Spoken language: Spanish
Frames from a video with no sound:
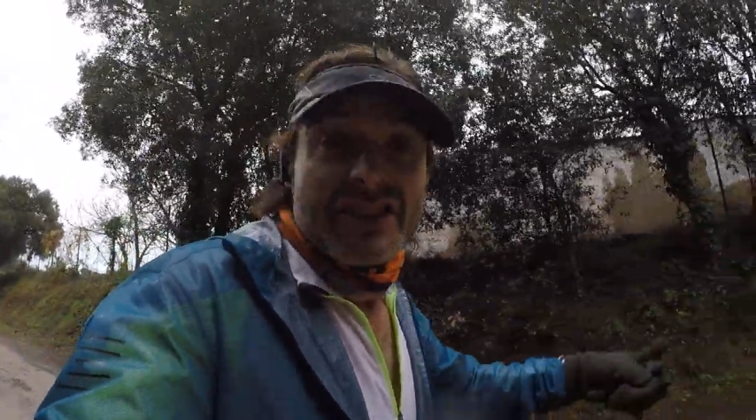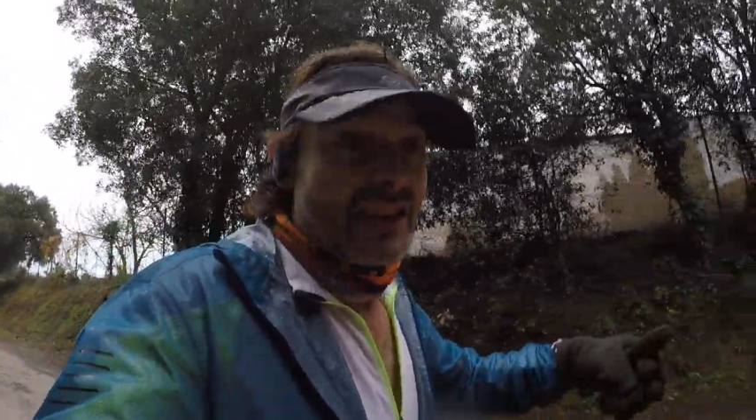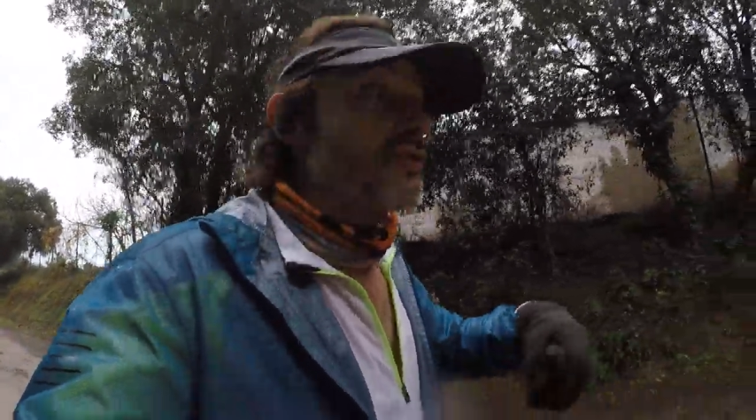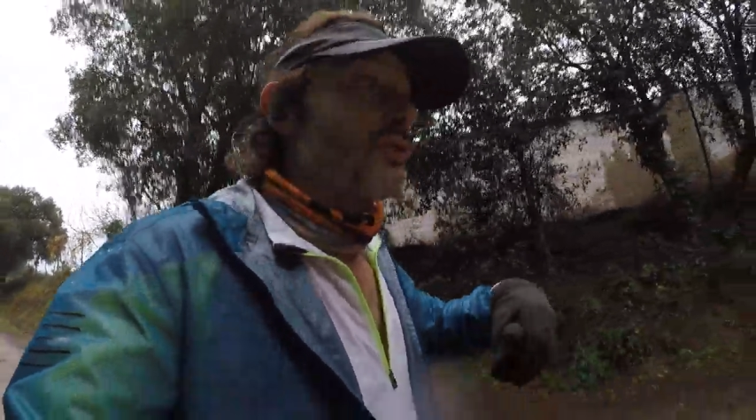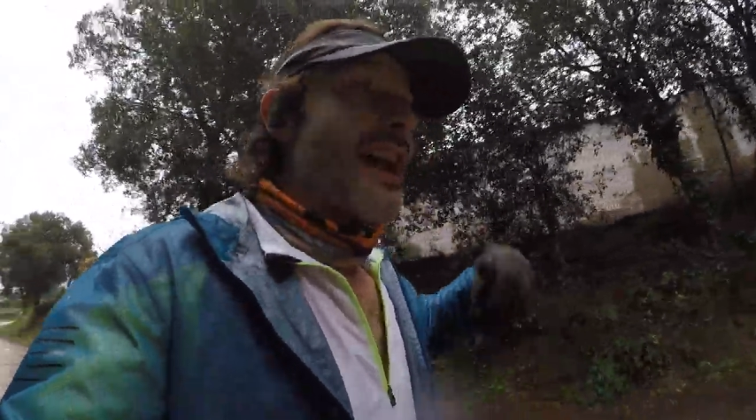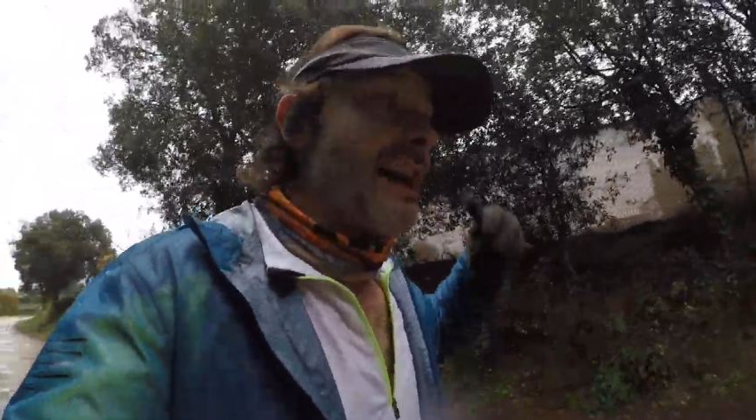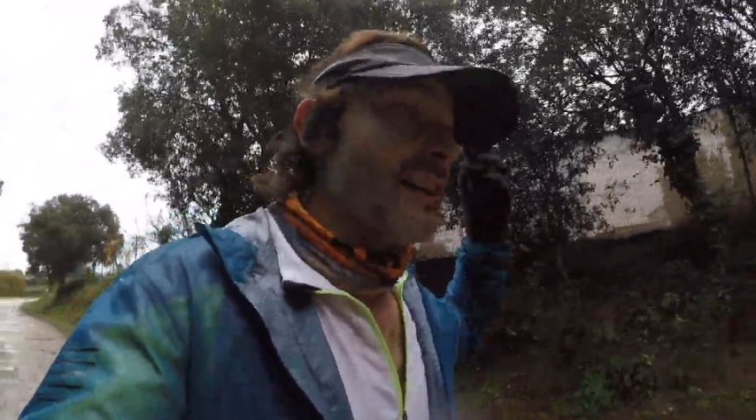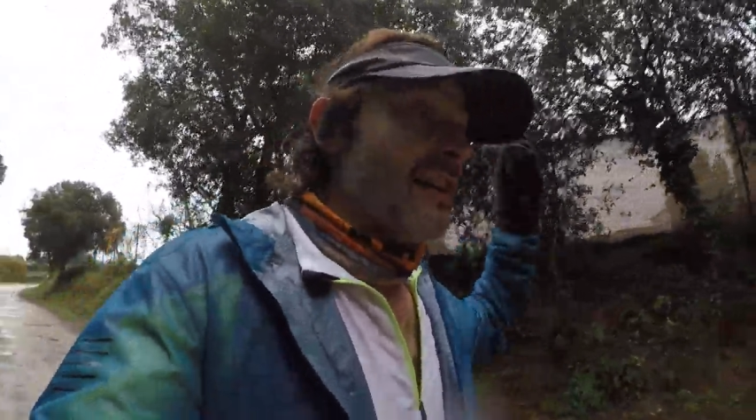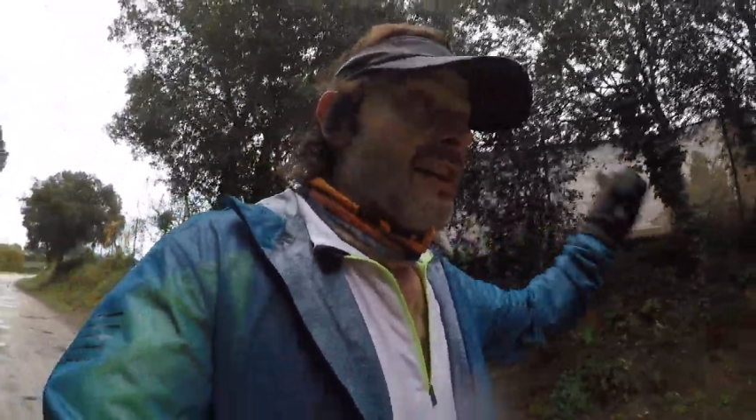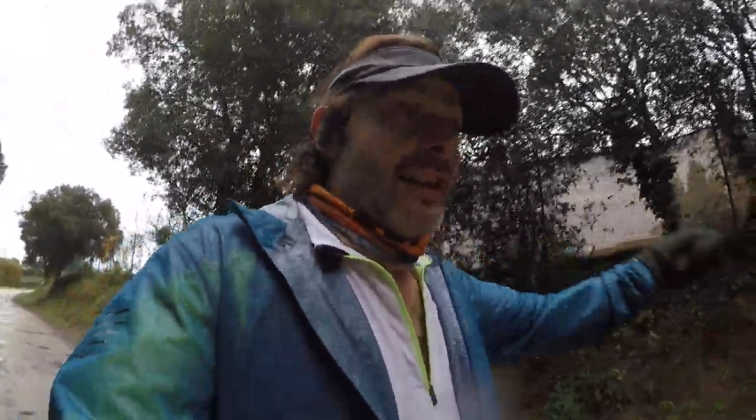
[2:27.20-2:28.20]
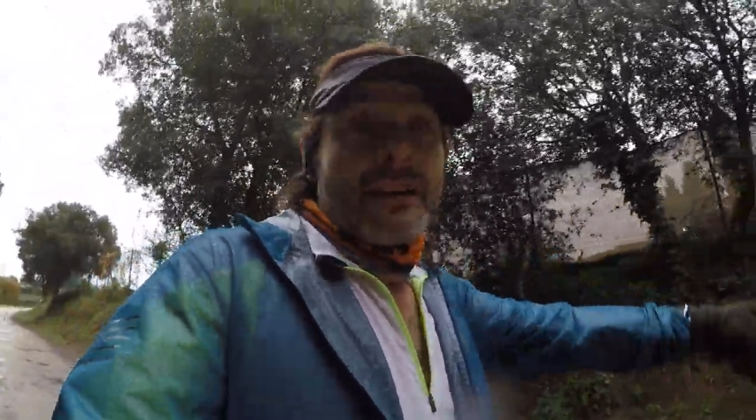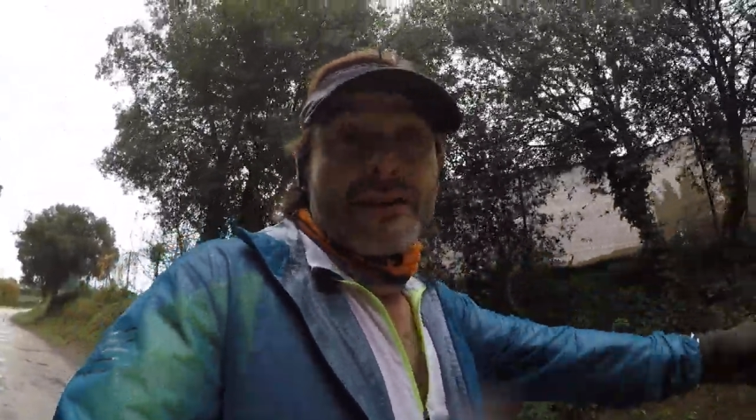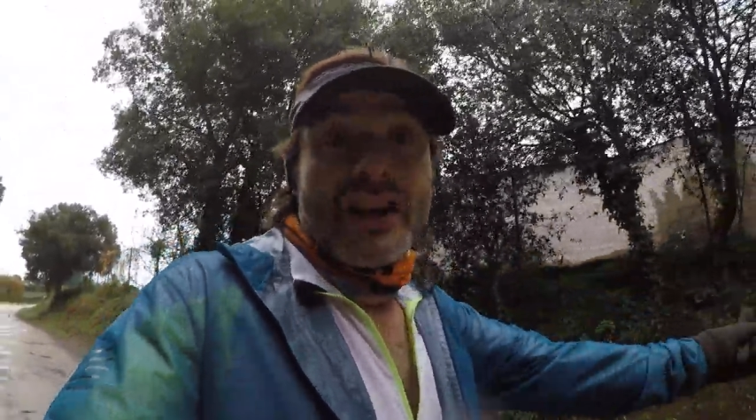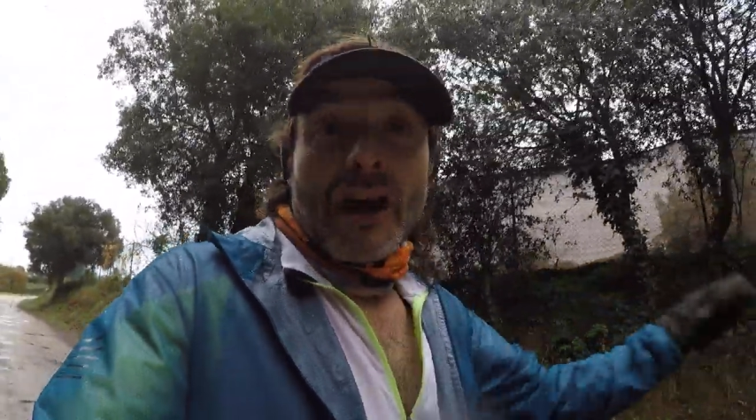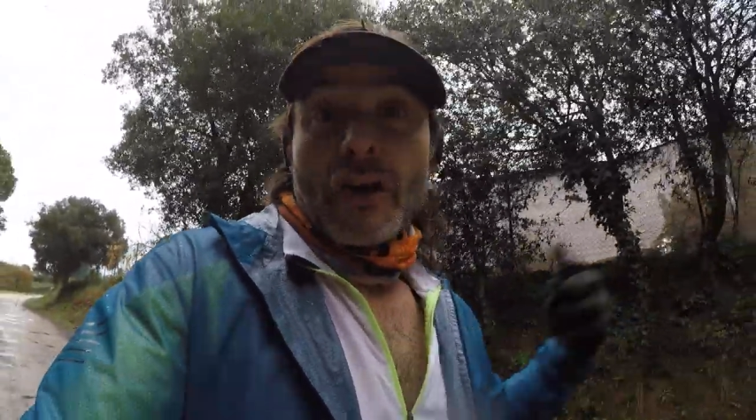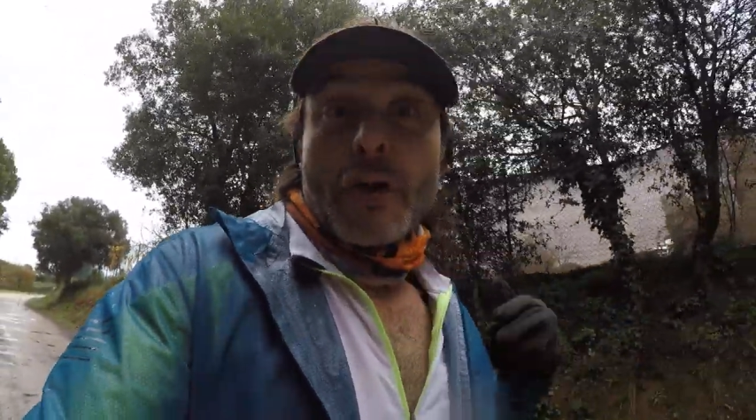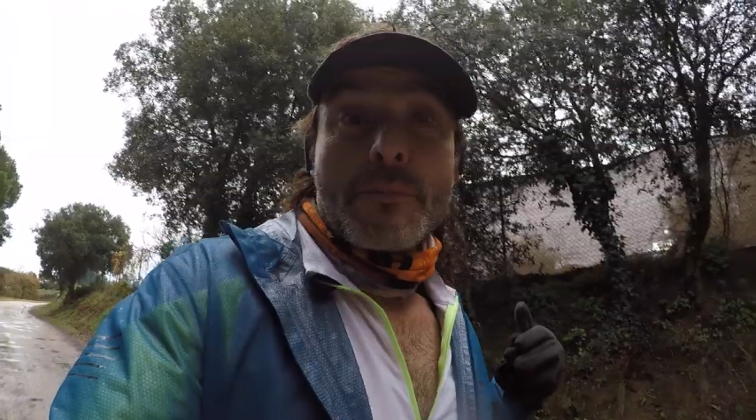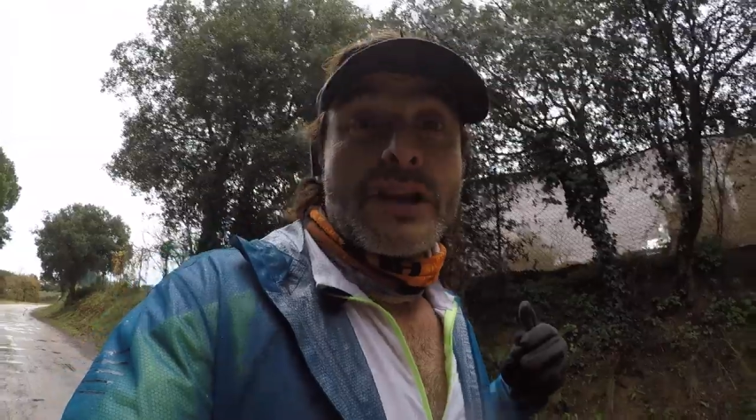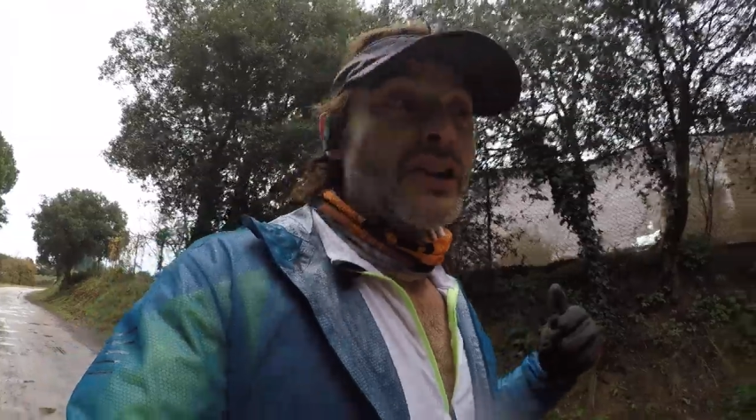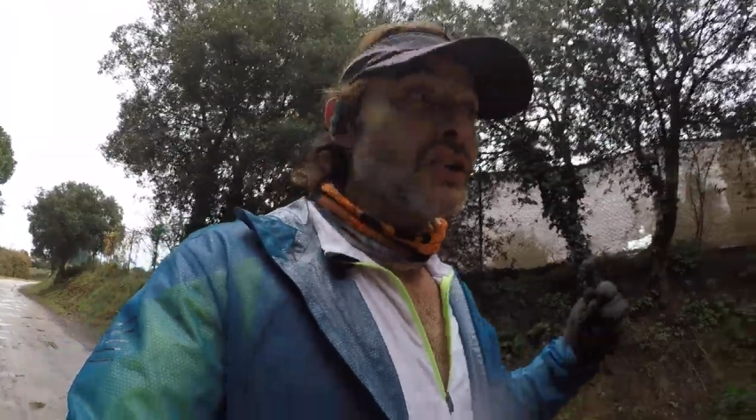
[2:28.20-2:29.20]
que yo ya saco los
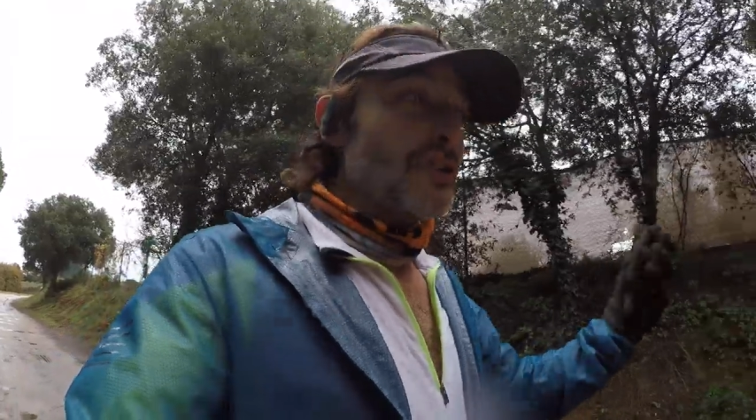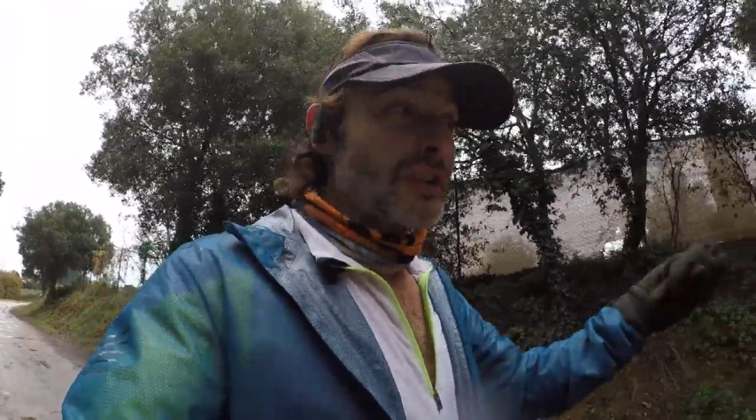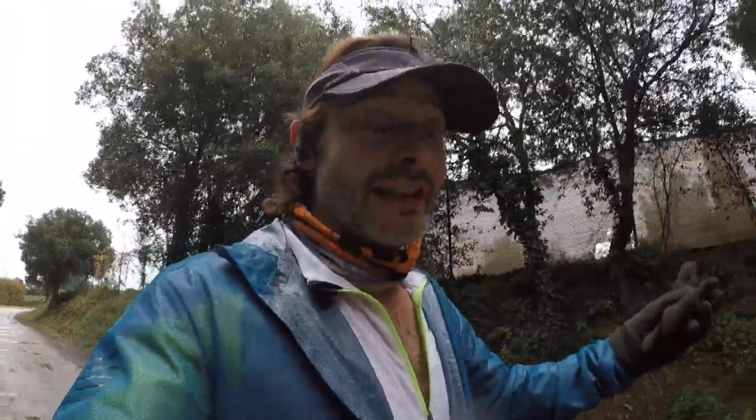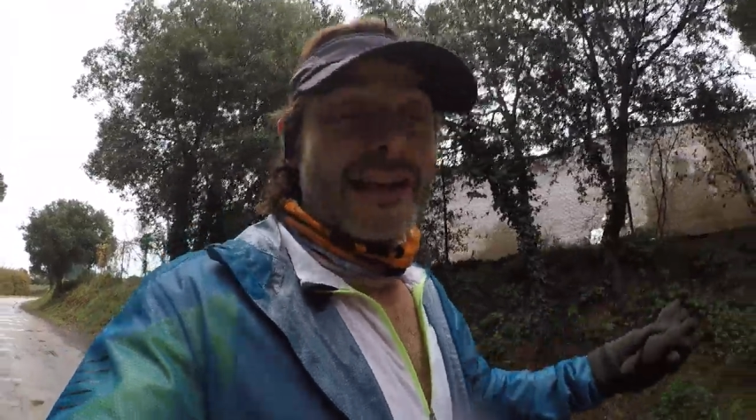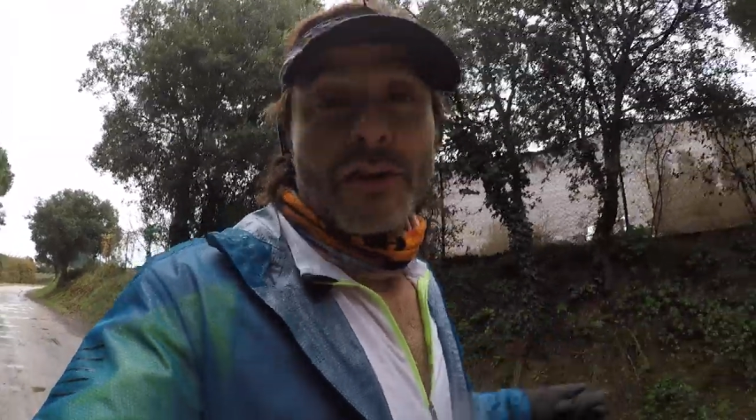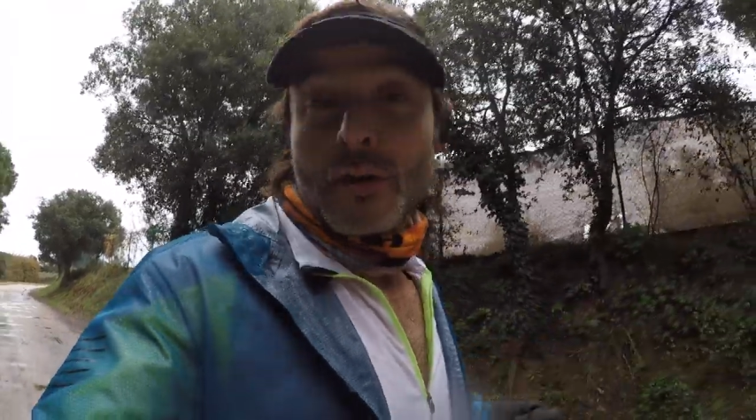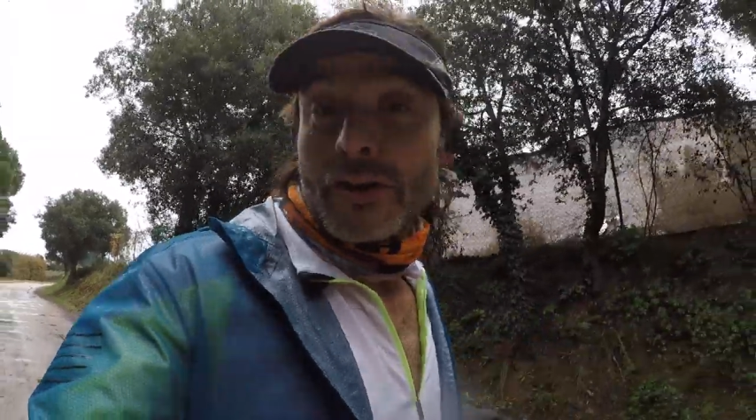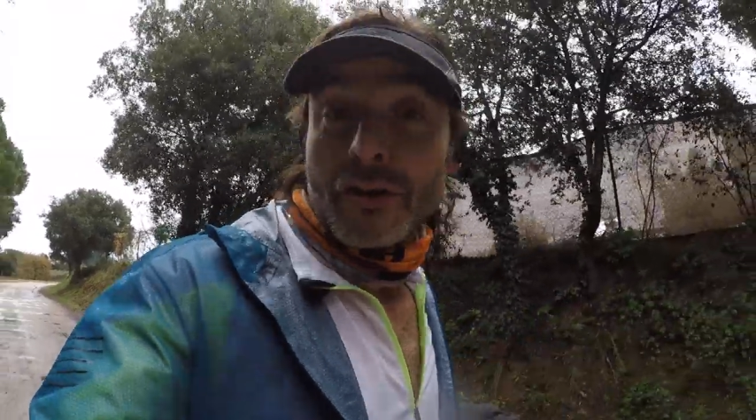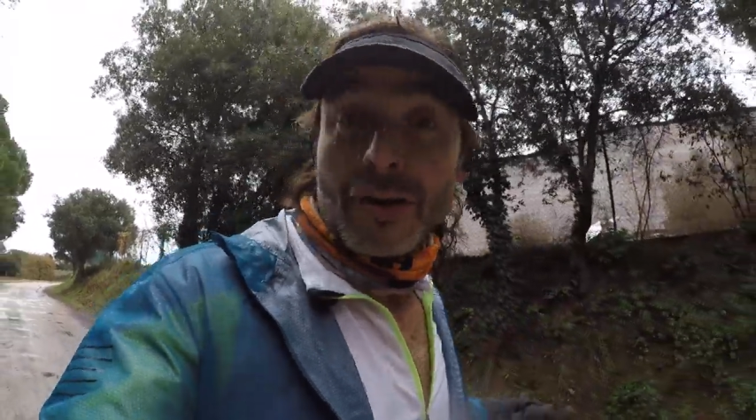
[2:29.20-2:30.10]
míos, los de lo,